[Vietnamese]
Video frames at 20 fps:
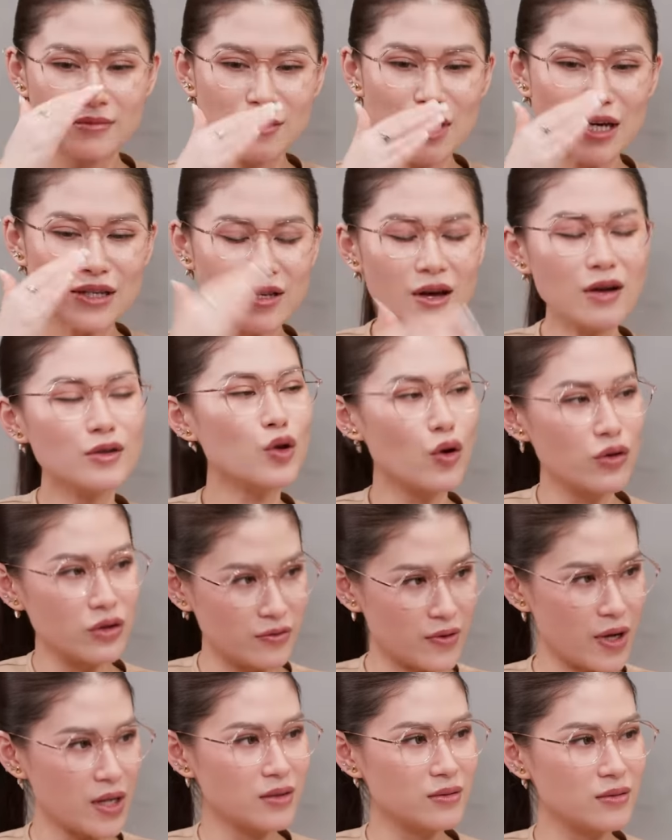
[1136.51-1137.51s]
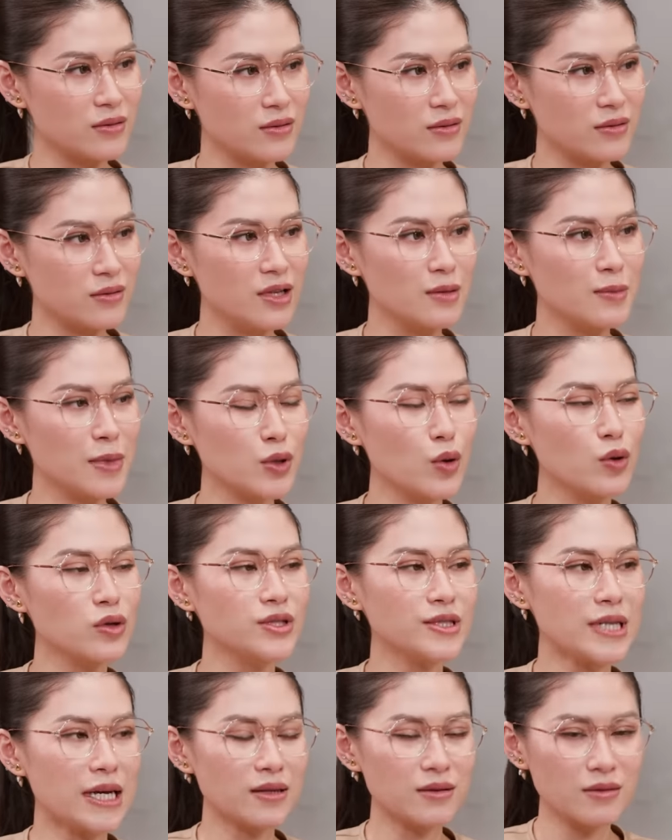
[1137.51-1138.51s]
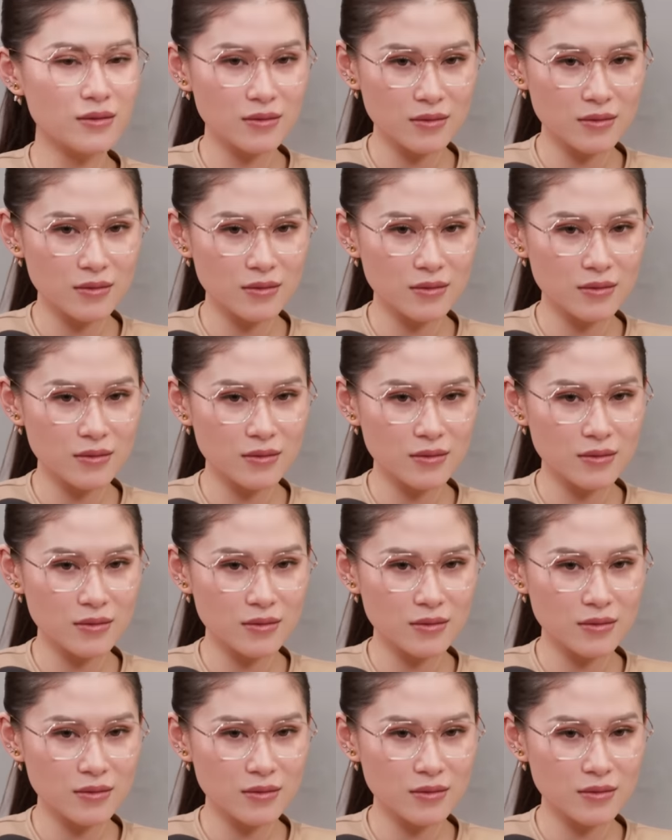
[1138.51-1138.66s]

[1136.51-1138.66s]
cái chân tôi như vậy nhưng mà tôi sẽ